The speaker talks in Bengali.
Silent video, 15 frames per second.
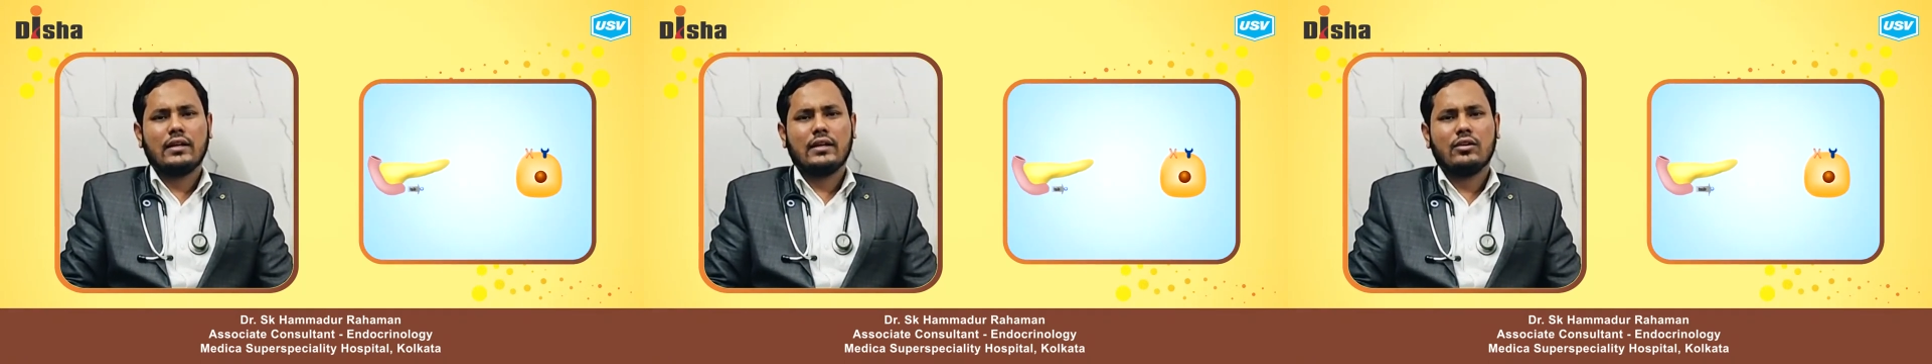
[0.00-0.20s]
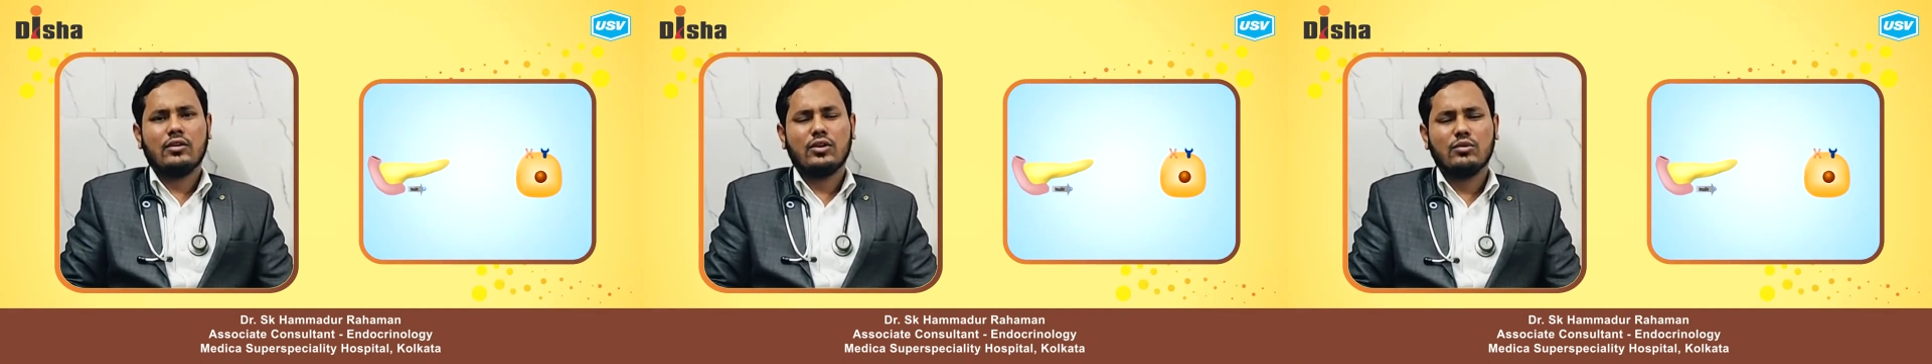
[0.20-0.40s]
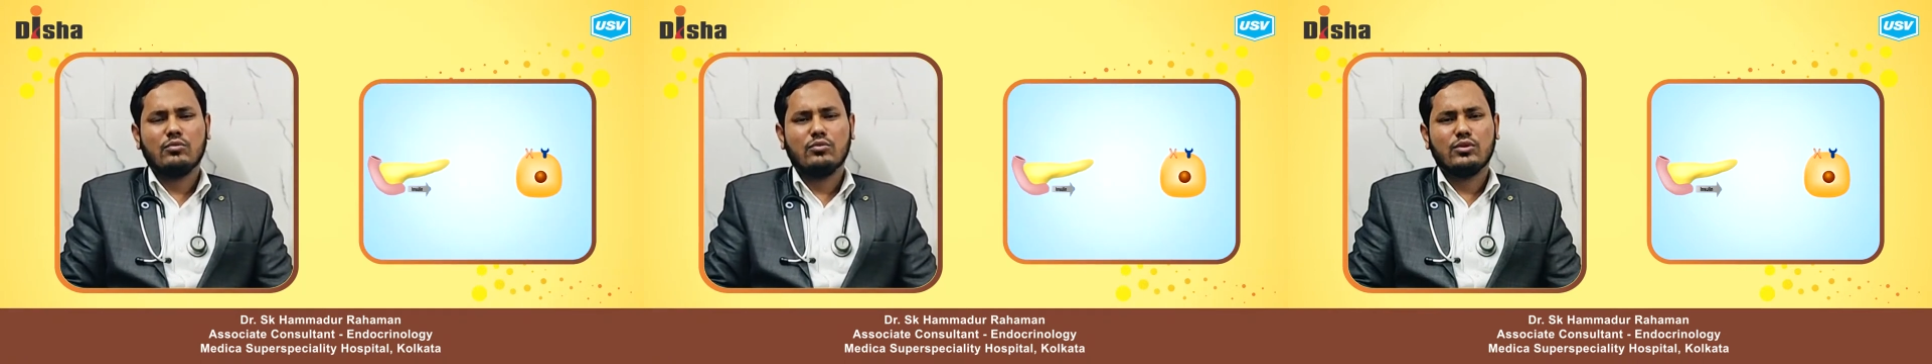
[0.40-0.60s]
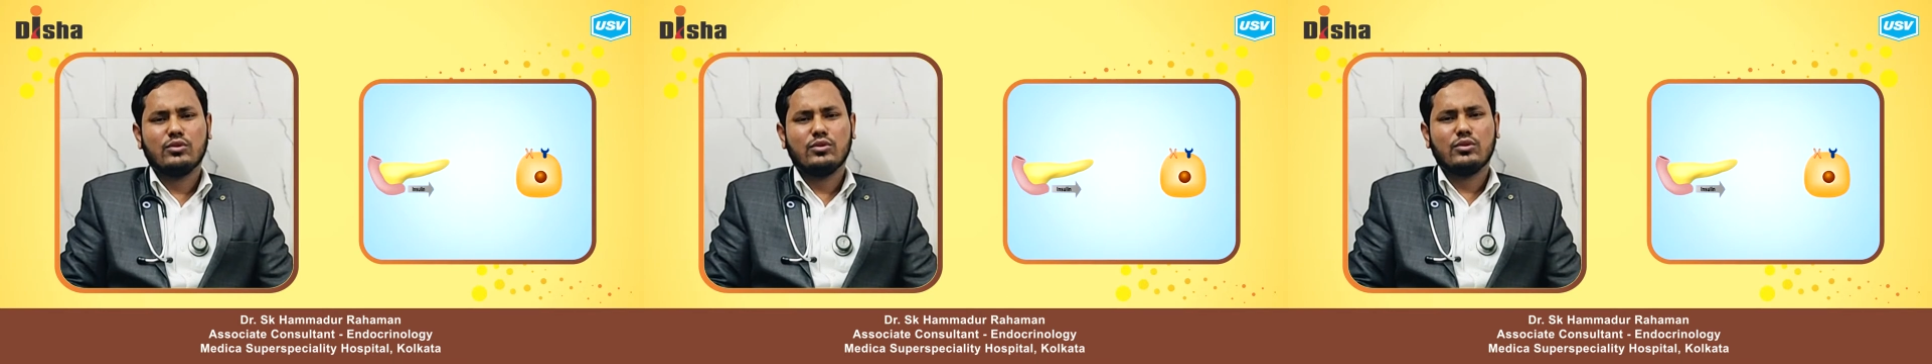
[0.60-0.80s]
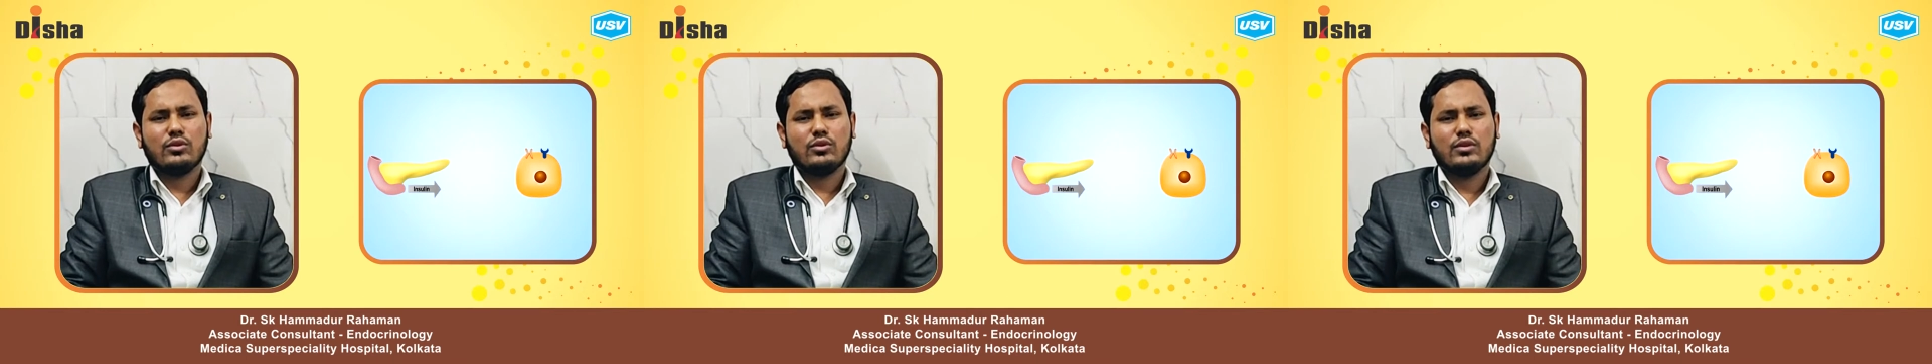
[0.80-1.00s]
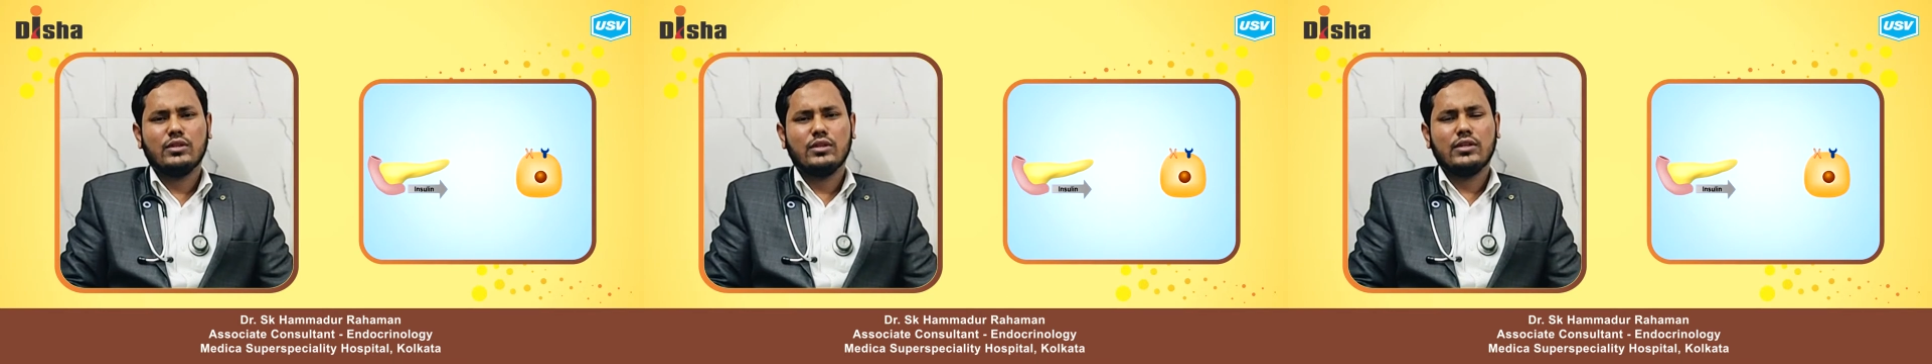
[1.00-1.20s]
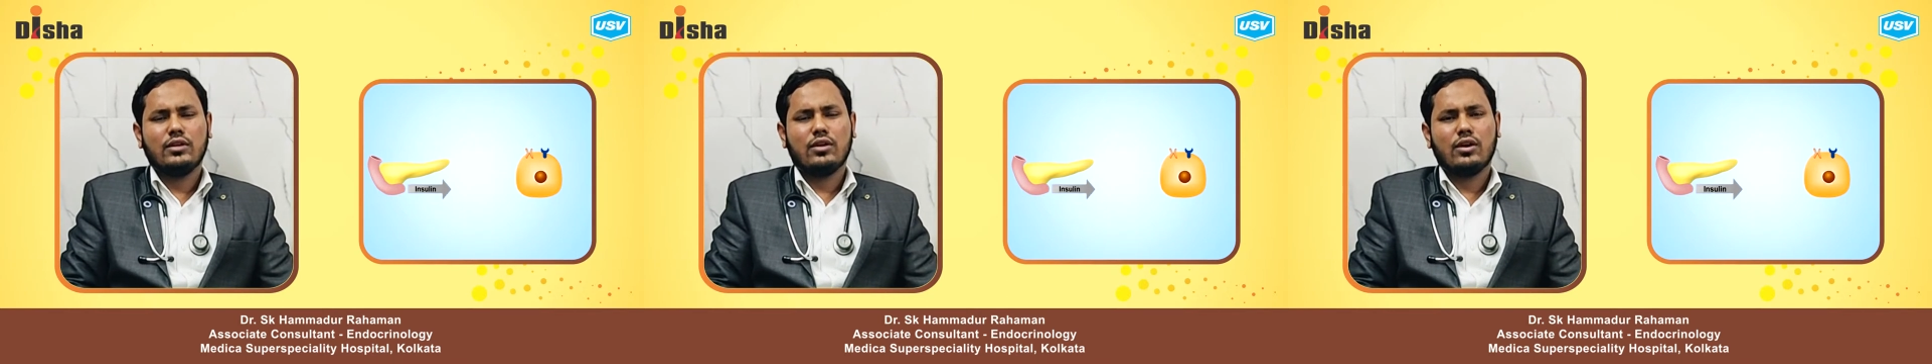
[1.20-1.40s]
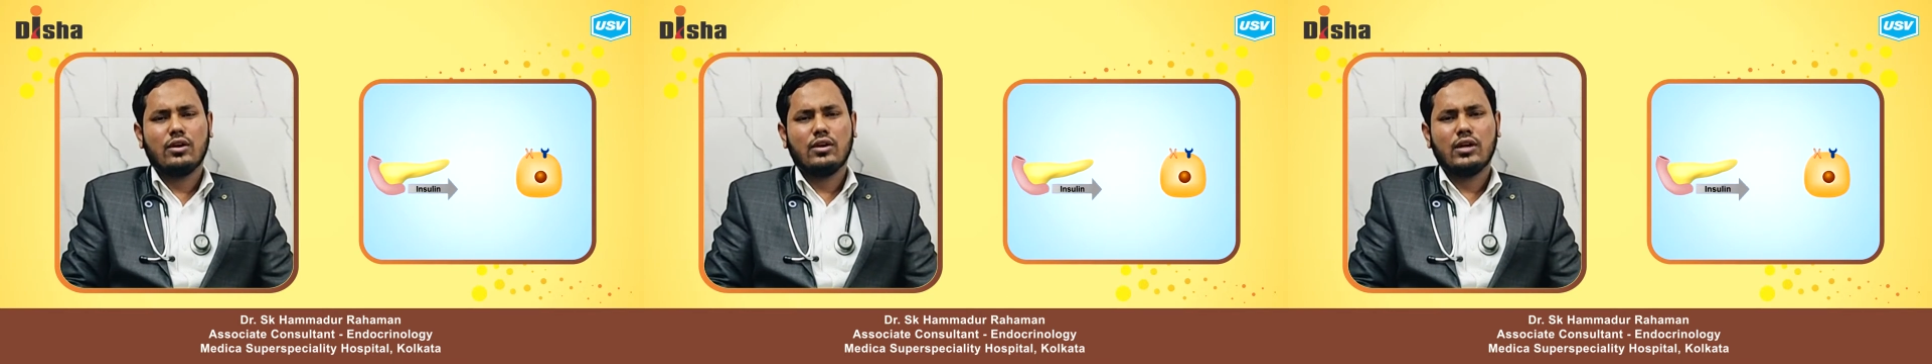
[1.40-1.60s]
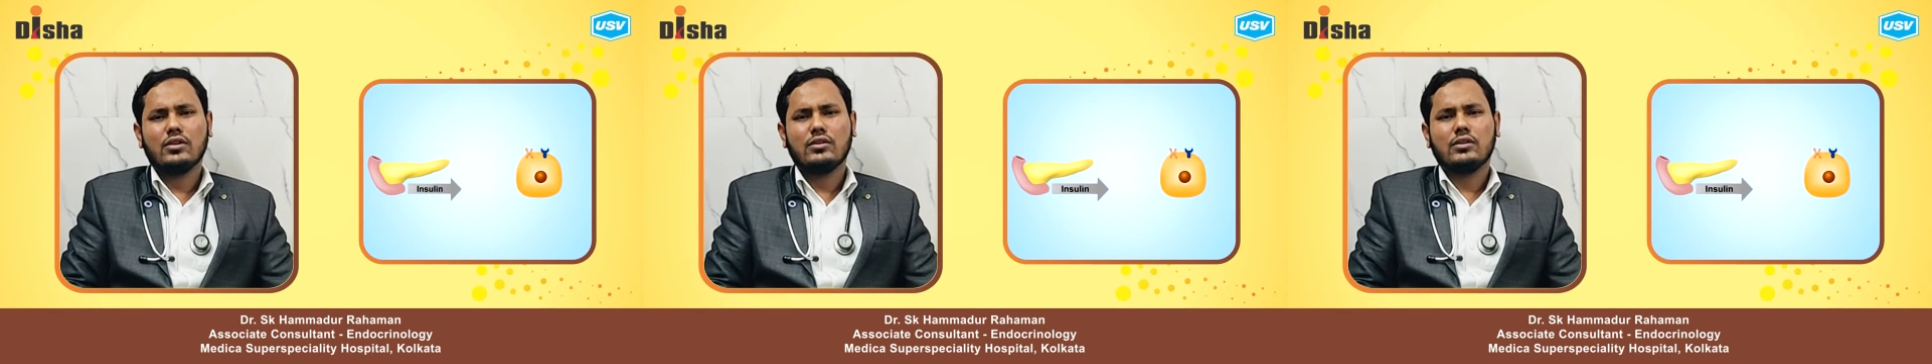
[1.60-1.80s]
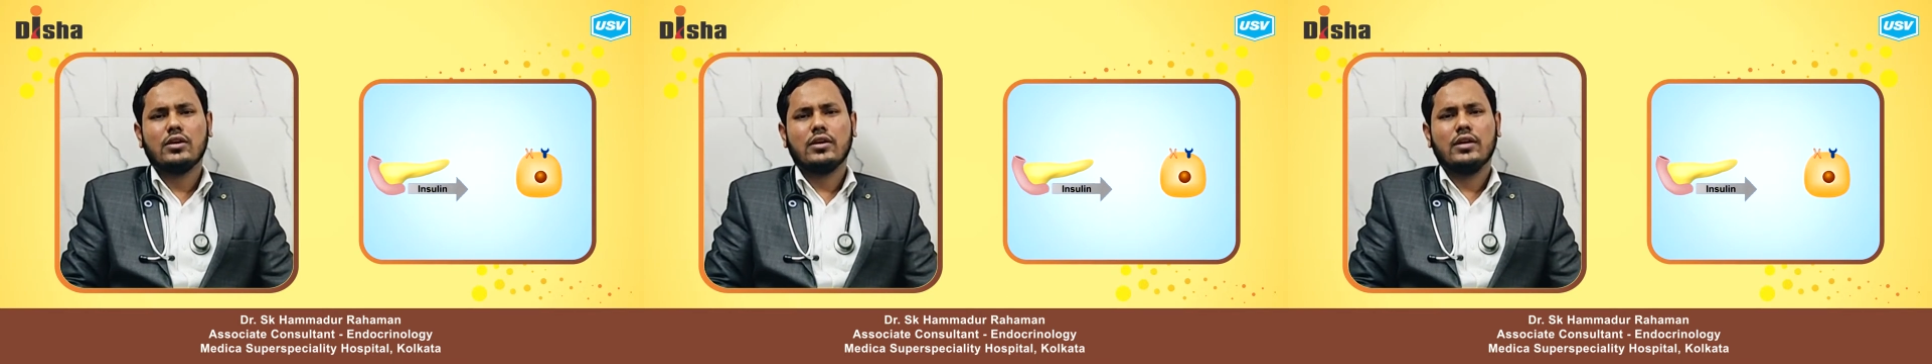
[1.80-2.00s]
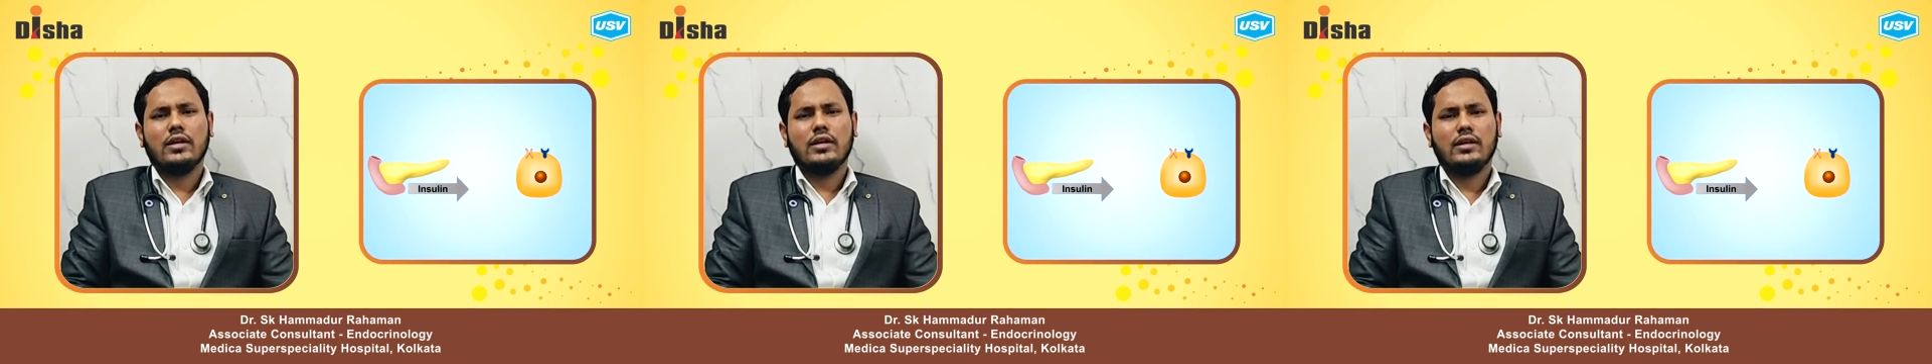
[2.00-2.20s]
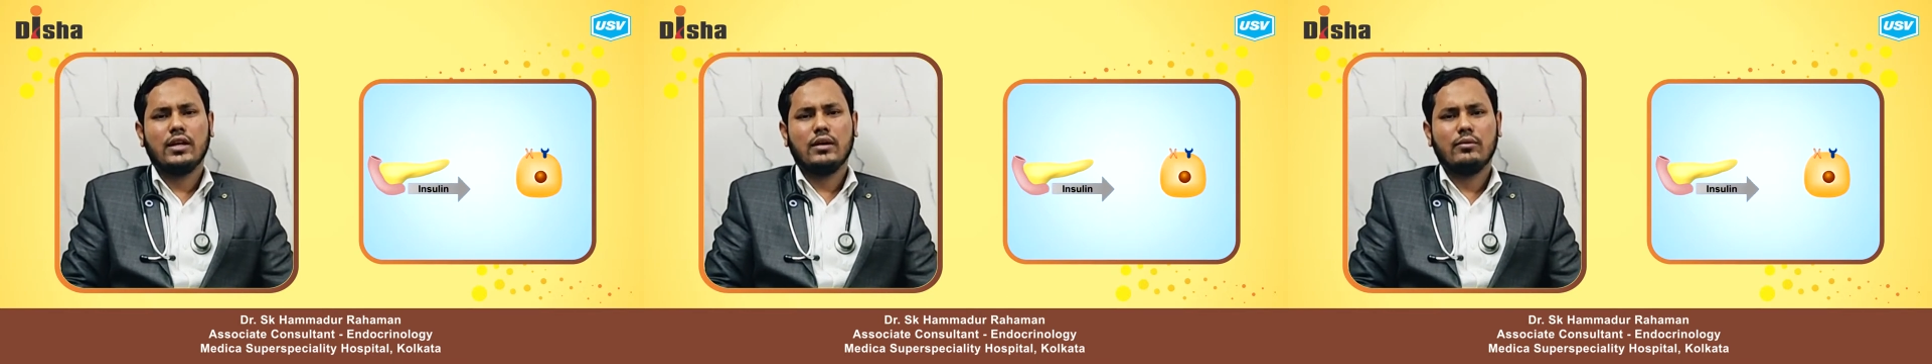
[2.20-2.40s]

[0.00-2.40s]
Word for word: একটা হরমোন গ্রন্থি অগ্নাশয়